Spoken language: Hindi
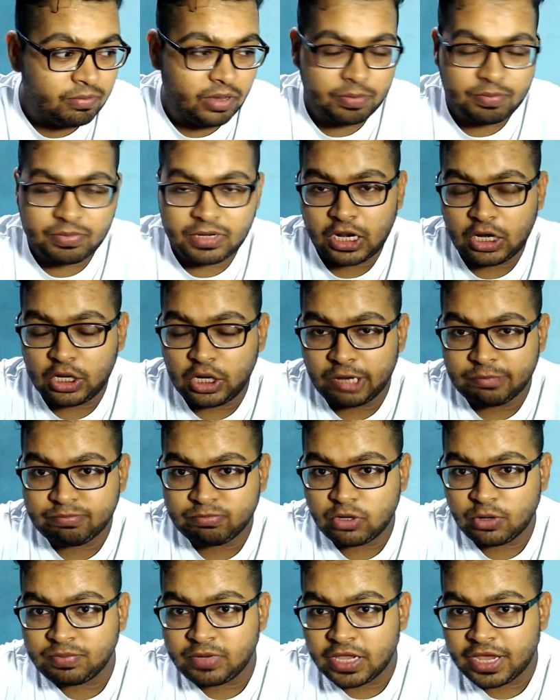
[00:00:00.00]
मैं अपना
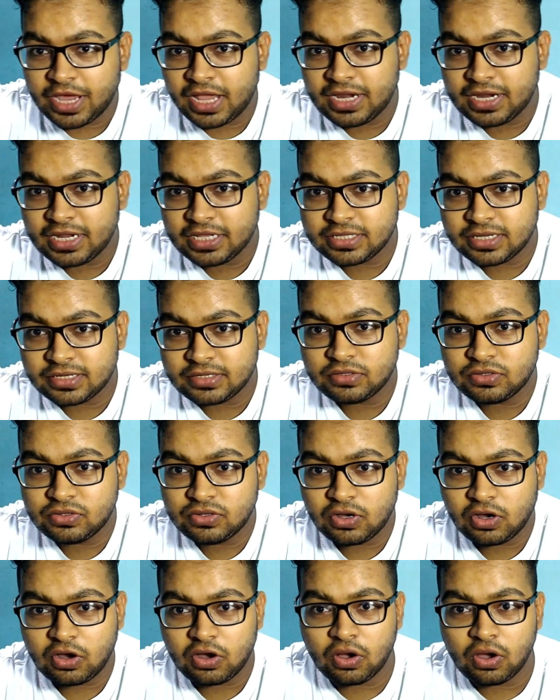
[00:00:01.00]
लैपटॉप निकाल लेता
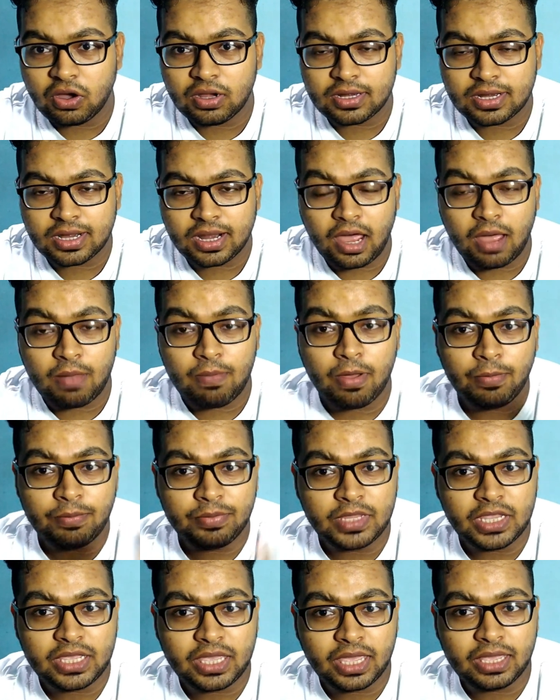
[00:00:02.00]
हूँ और अब
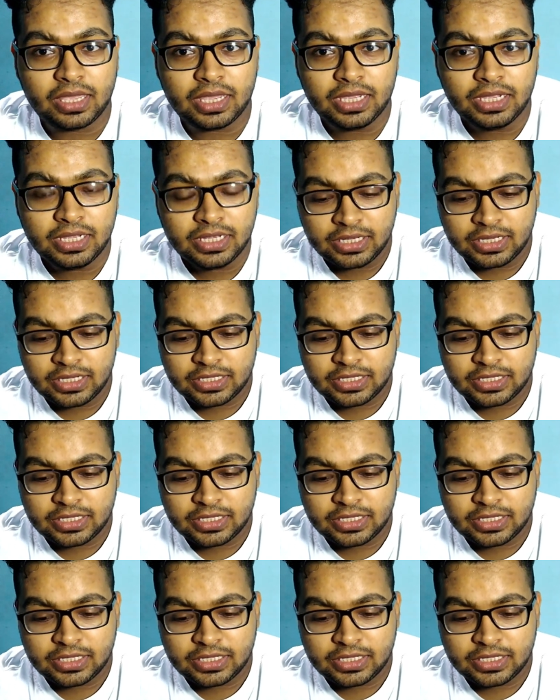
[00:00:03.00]
हम देखेंगे